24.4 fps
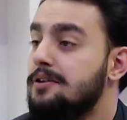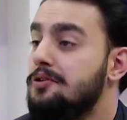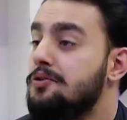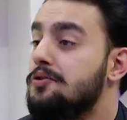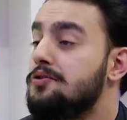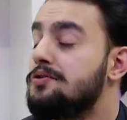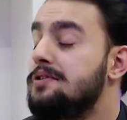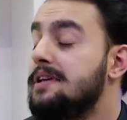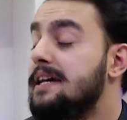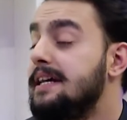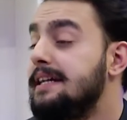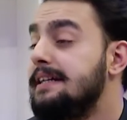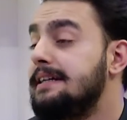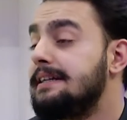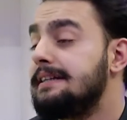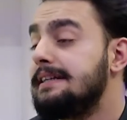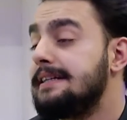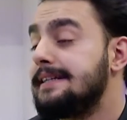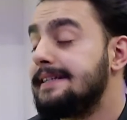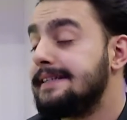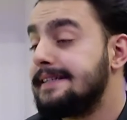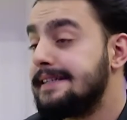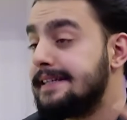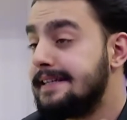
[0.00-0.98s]

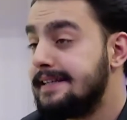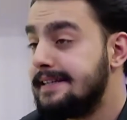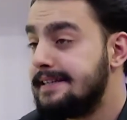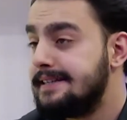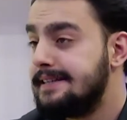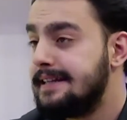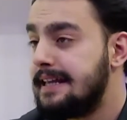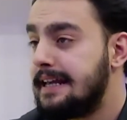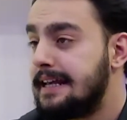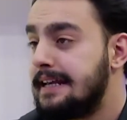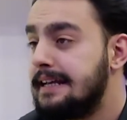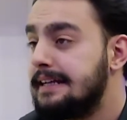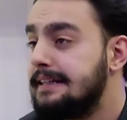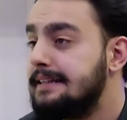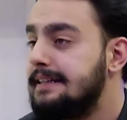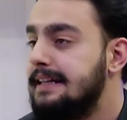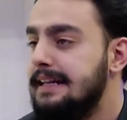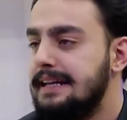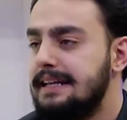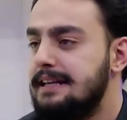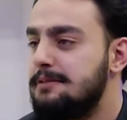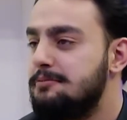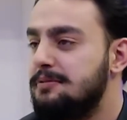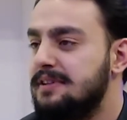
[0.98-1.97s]
Özellikle sizde
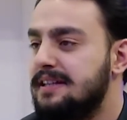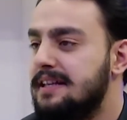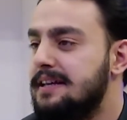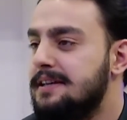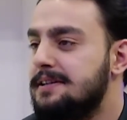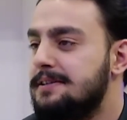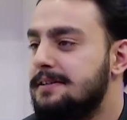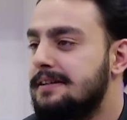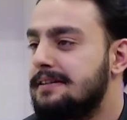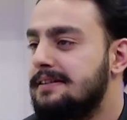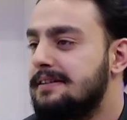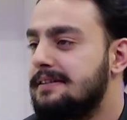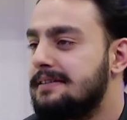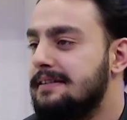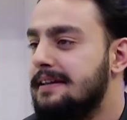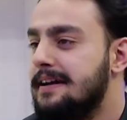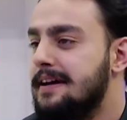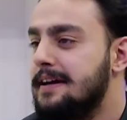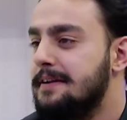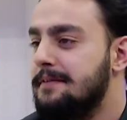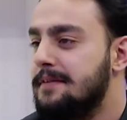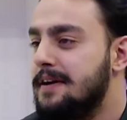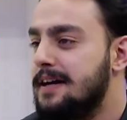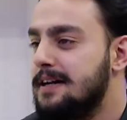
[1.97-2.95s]
ne gibi
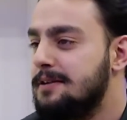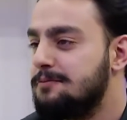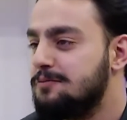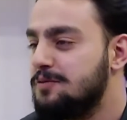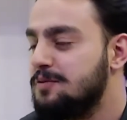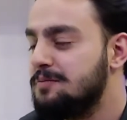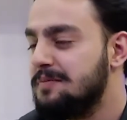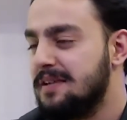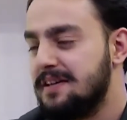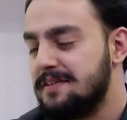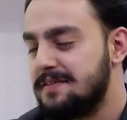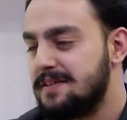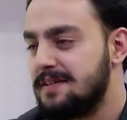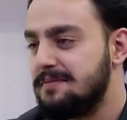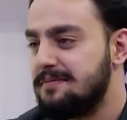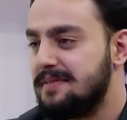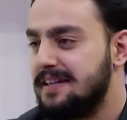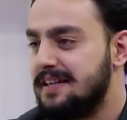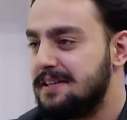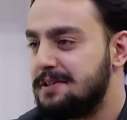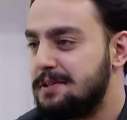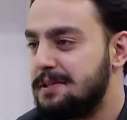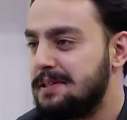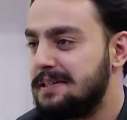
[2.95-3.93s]
değişiklikler var bu mevsim
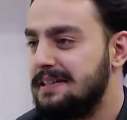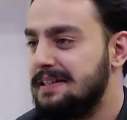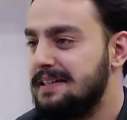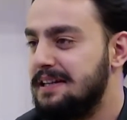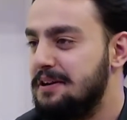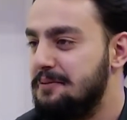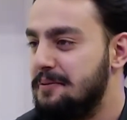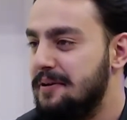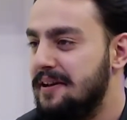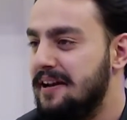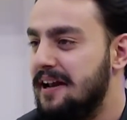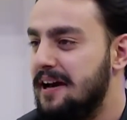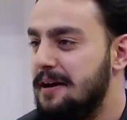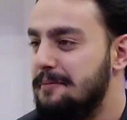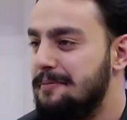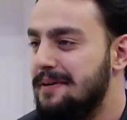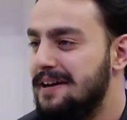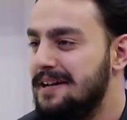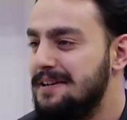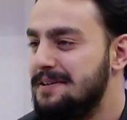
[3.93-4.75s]
değişikliğiyle beraber?